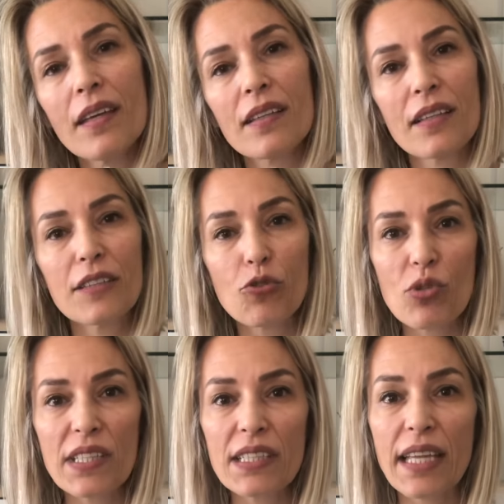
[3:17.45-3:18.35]

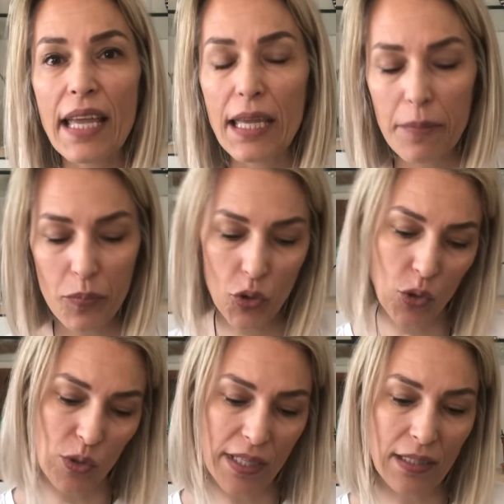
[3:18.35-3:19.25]
Kaktüslerin en büyük
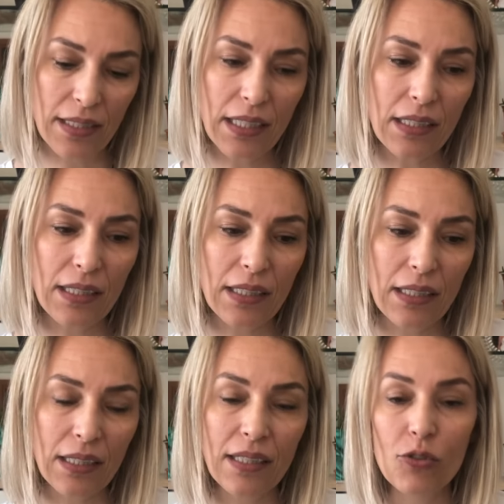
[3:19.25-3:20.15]
özelliği
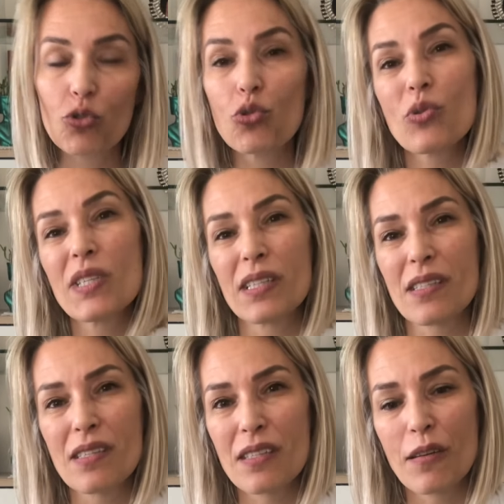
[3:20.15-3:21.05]
küçük
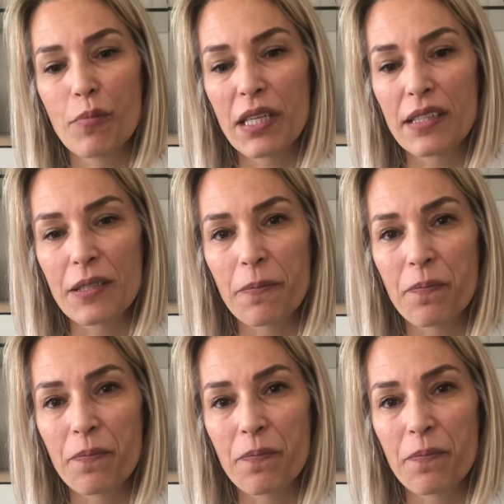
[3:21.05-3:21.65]
saksı sevmeleri.